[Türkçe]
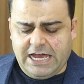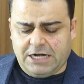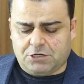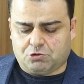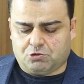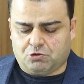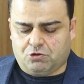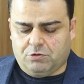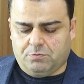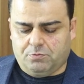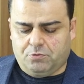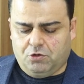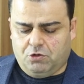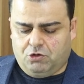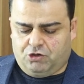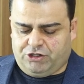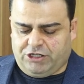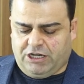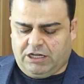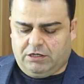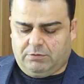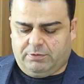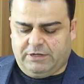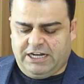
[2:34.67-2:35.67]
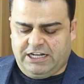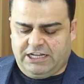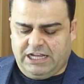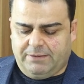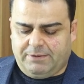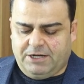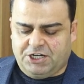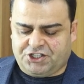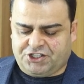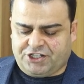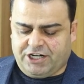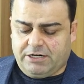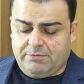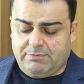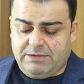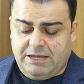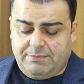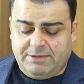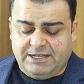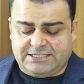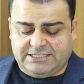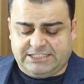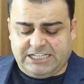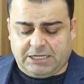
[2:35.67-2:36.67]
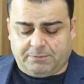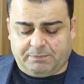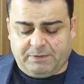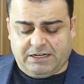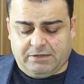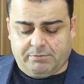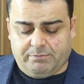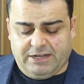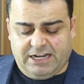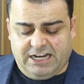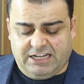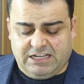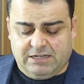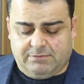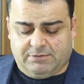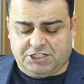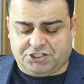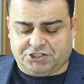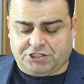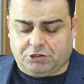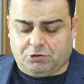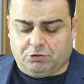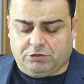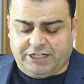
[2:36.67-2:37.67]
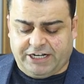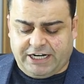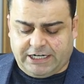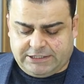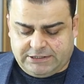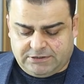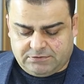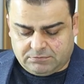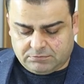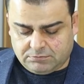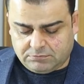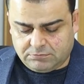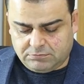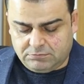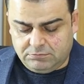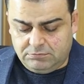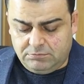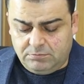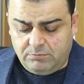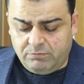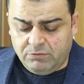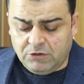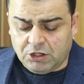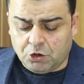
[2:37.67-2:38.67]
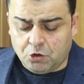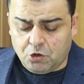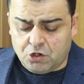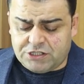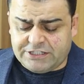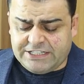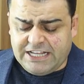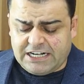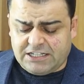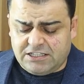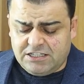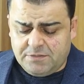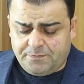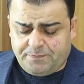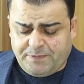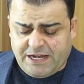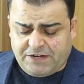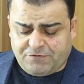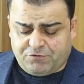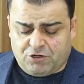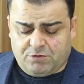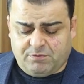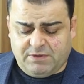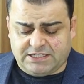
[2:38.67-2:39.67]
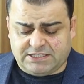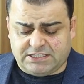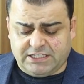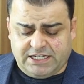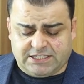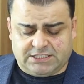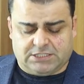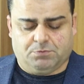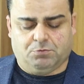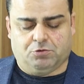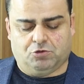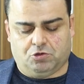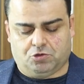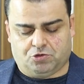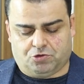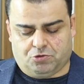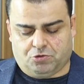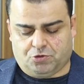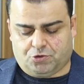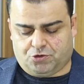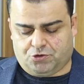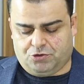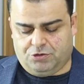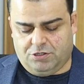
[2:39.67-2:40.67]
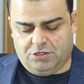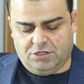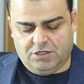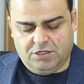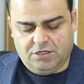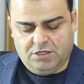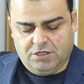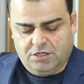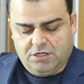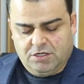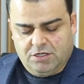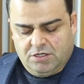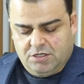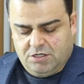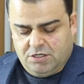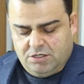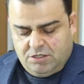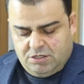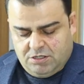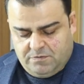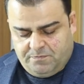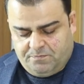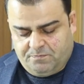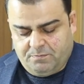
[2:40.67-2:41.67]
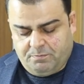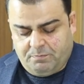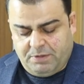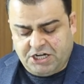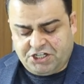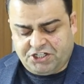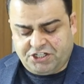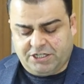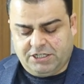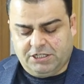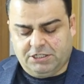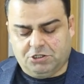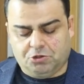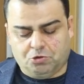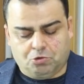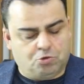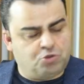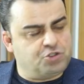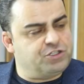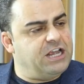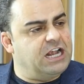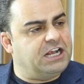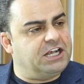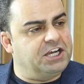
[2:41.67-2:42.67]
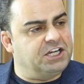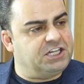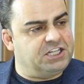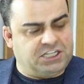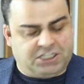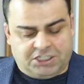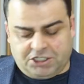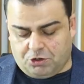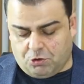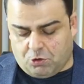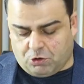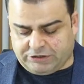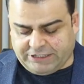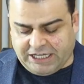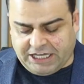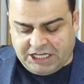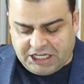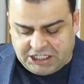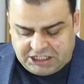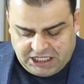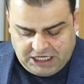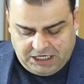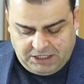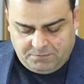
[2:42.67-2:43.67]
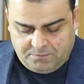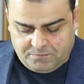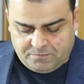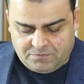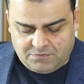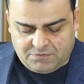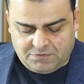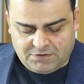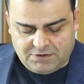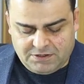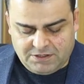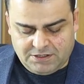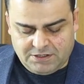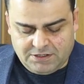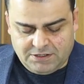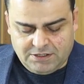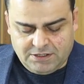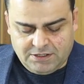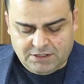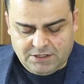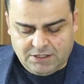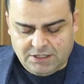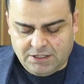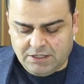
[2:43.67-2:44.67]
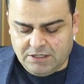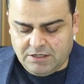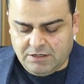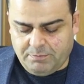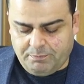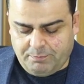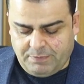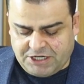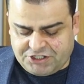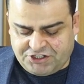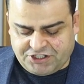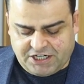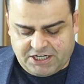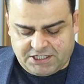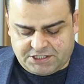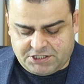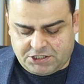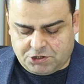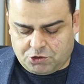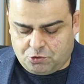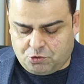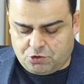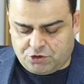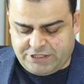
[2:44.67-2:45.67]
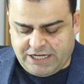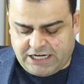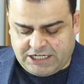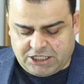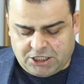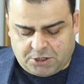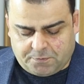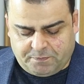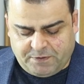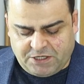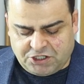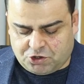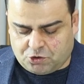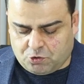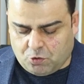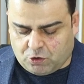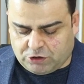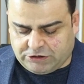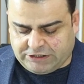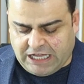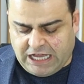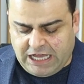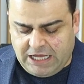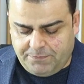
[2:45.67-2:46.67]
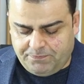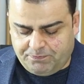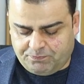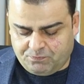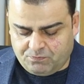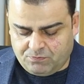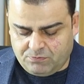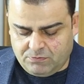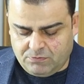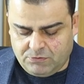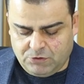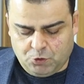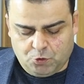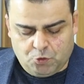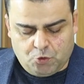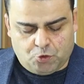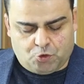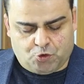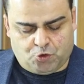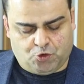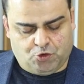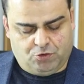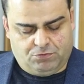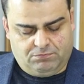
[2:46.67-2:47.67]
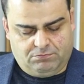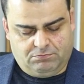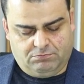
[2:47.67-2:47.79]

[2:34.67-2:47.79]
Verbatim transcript: Erzurum Büyükşehir Belediye Başkanı Mehmet Sekmen'in belediye başkanı olarak gösterdiği performansı nasıl buluyorsunuz? Başarılı yüzde 42.7, başarısız yüzde 45.3. Evet.